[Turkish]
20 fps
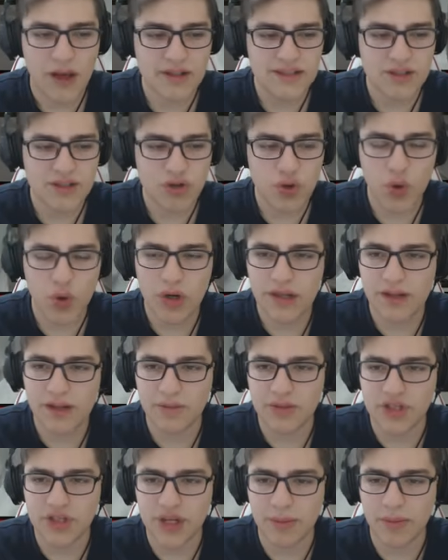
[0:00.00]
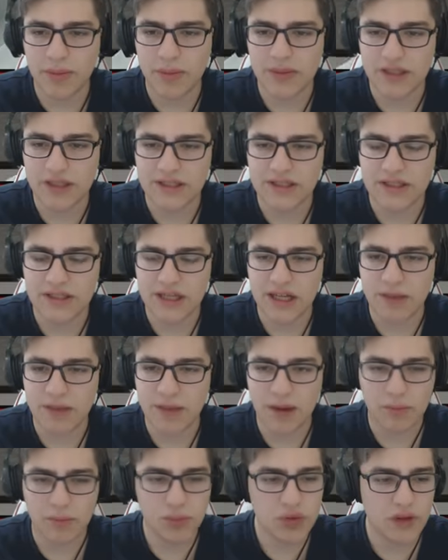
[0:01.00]
Aslında şöyle de bir şey yapabilirsin ha.
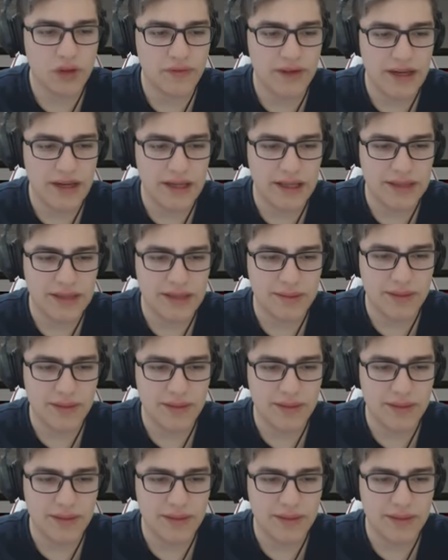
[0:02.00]
Bak bu da fena